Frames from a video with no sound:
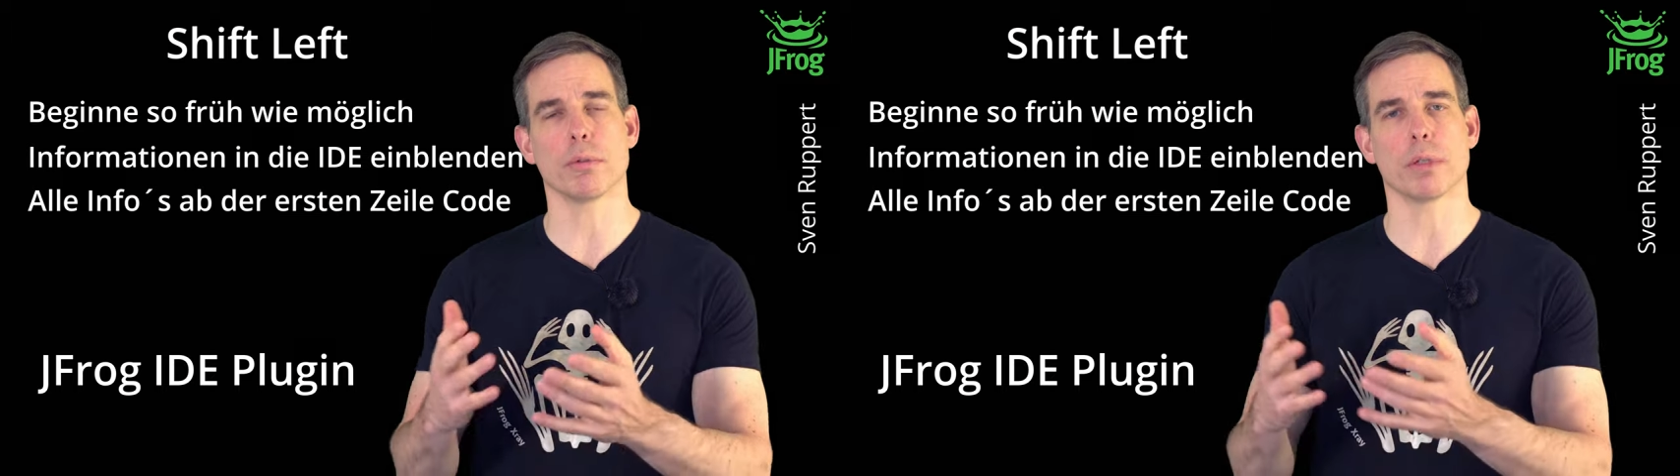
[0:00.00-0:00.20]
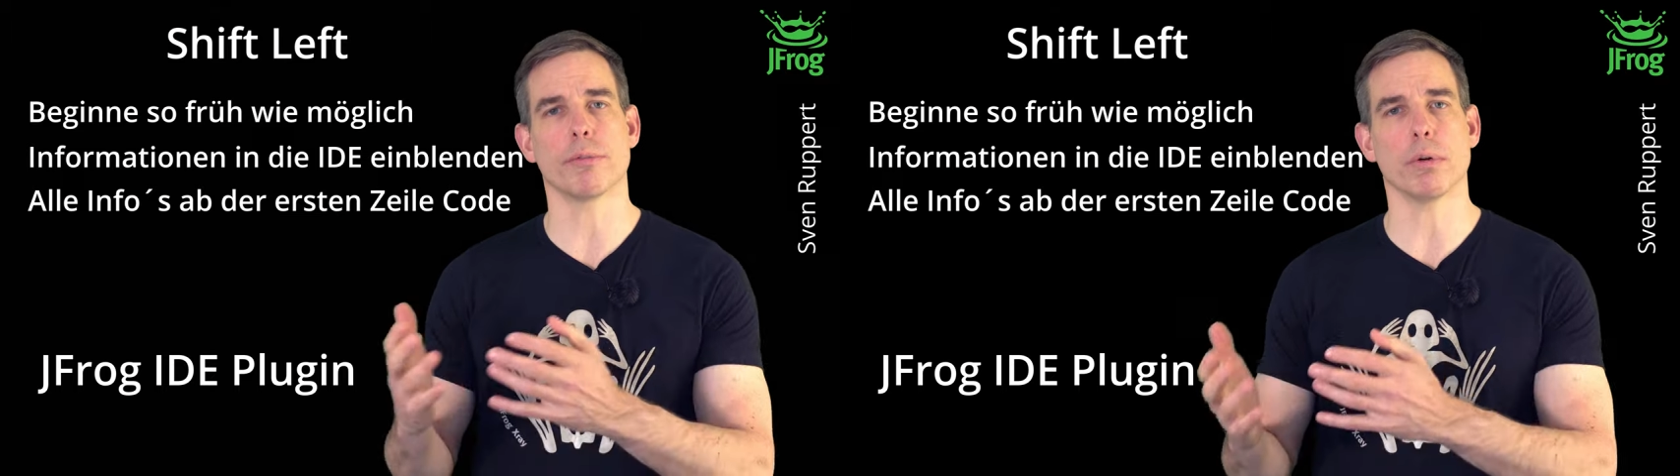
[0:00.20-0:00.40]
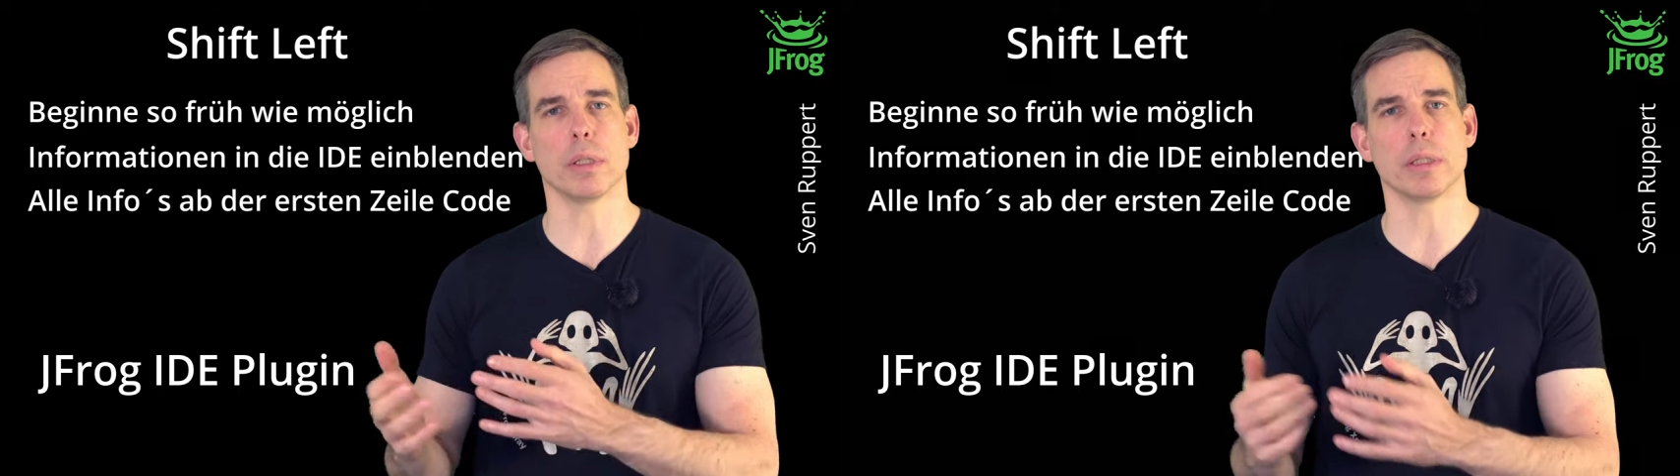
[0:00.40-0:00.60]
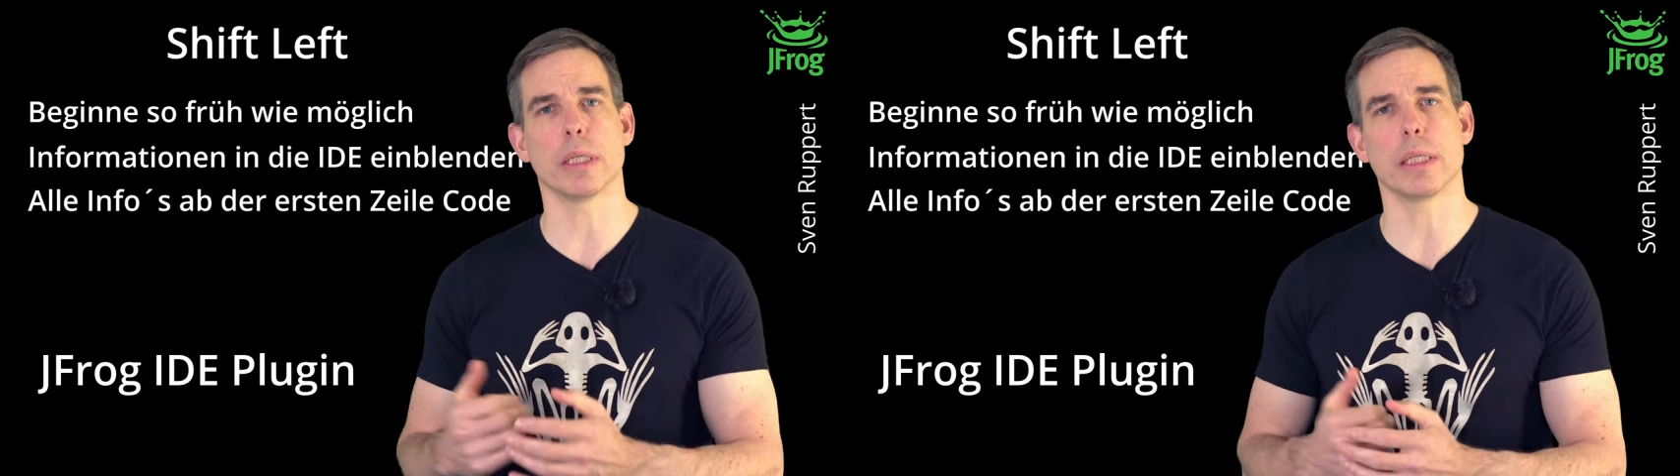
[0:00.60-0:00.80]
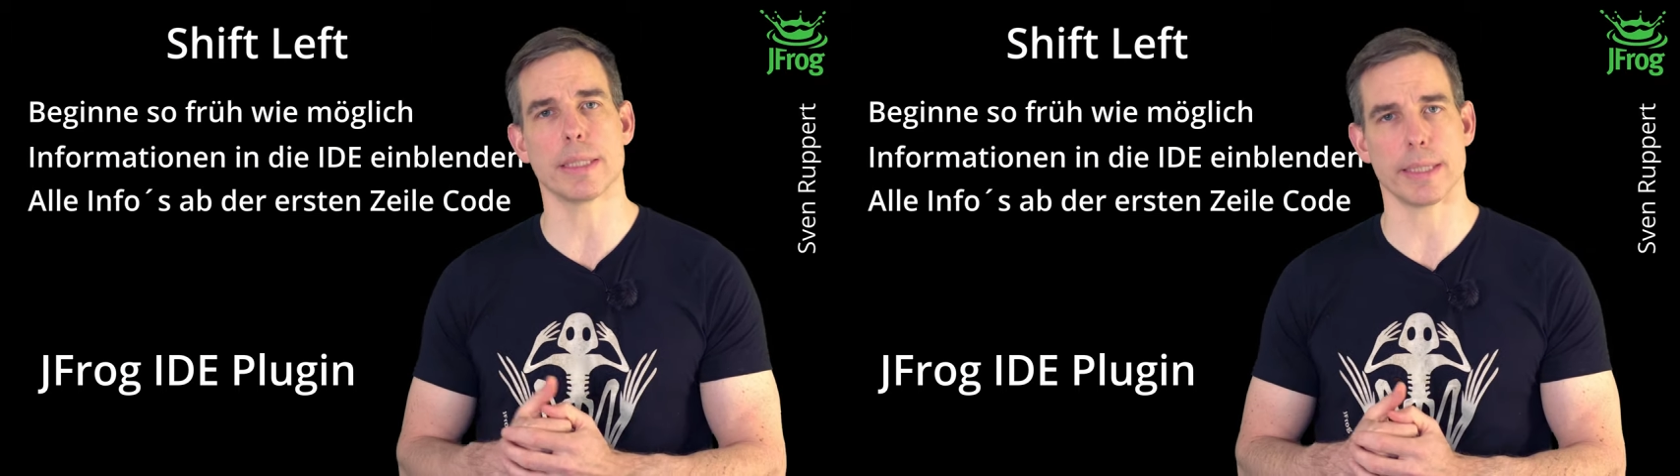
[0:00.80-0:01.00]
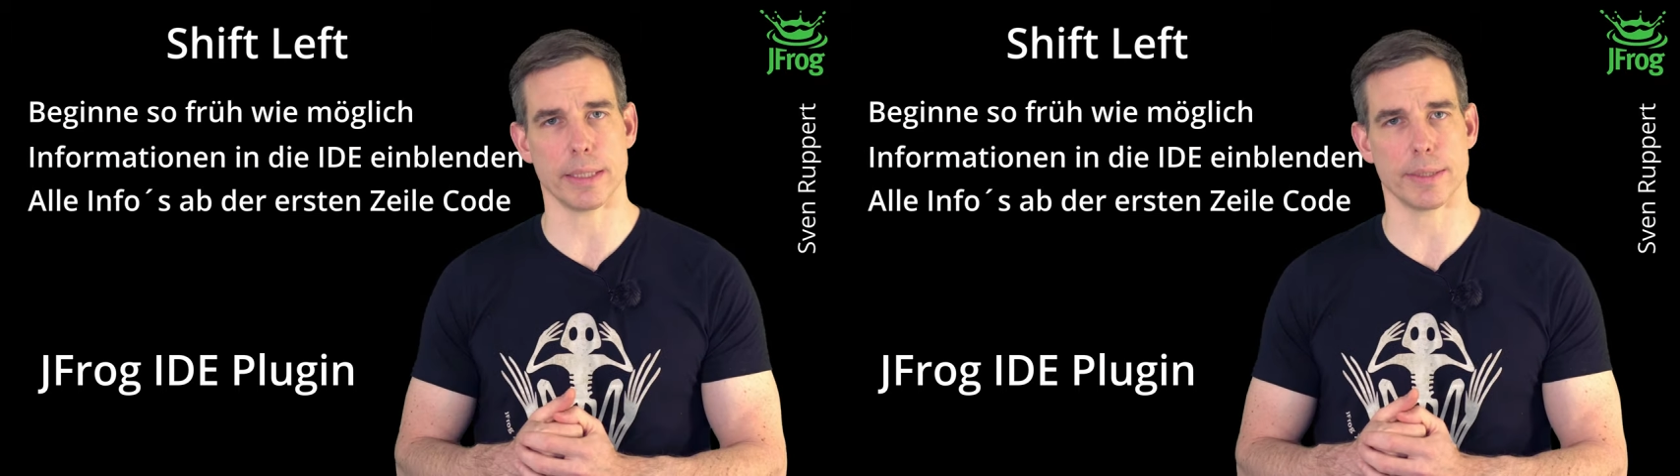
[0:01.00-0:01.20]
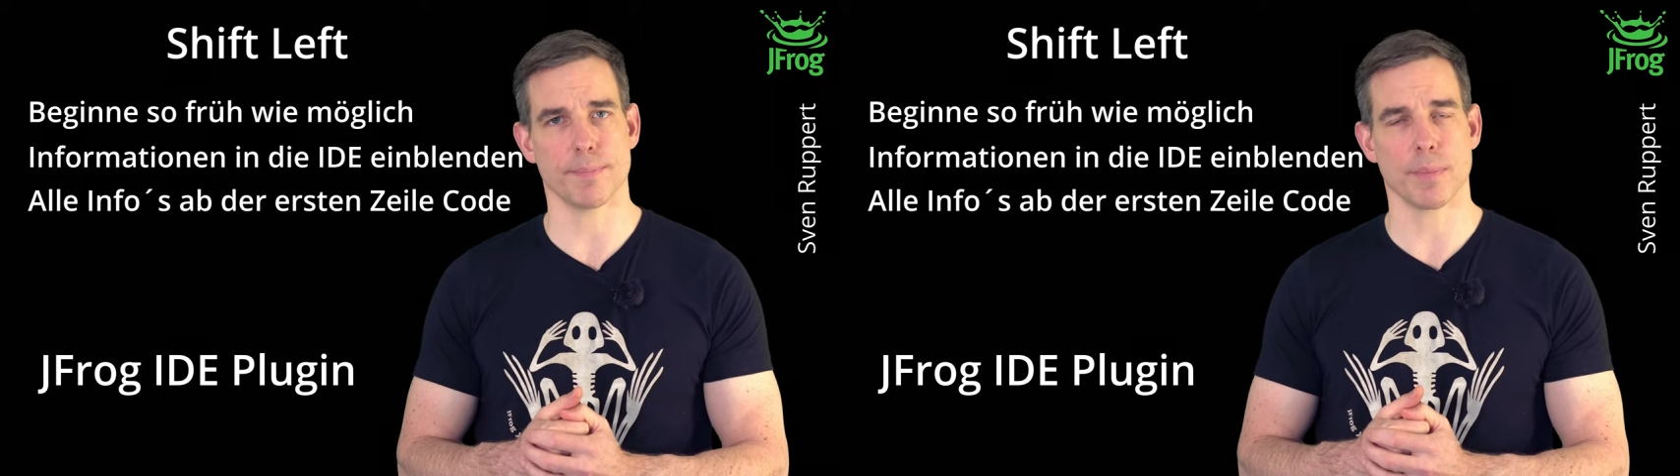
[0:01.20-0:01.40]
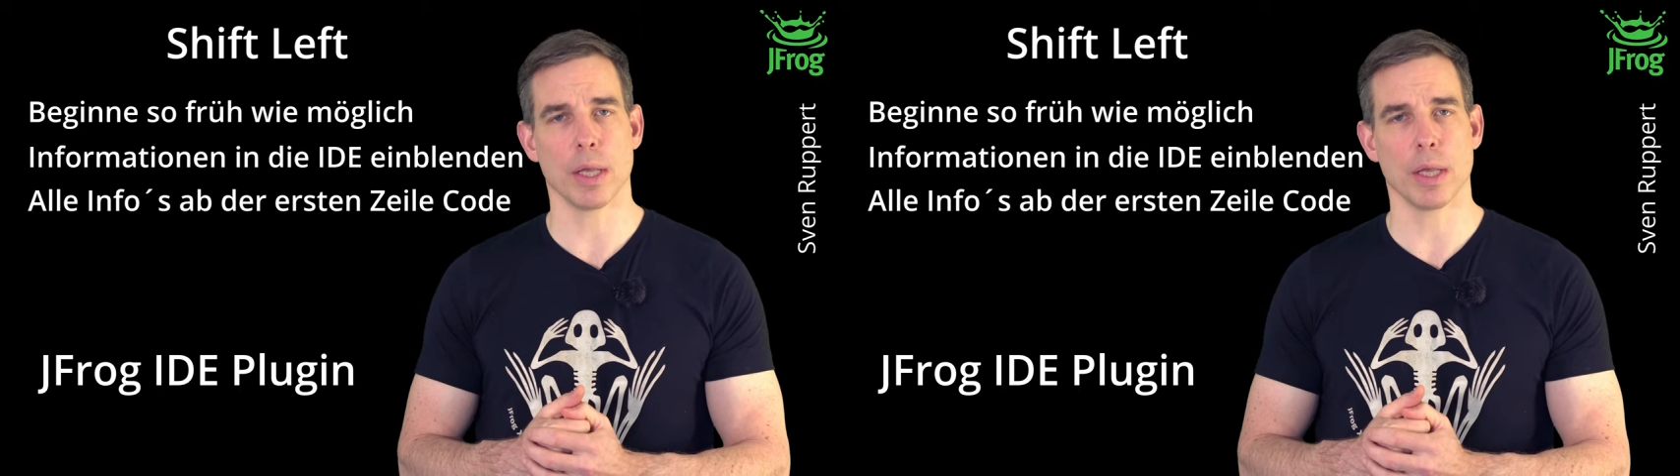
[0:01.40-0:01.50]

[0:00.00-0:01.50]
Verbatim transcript: unter folgender Lizenz.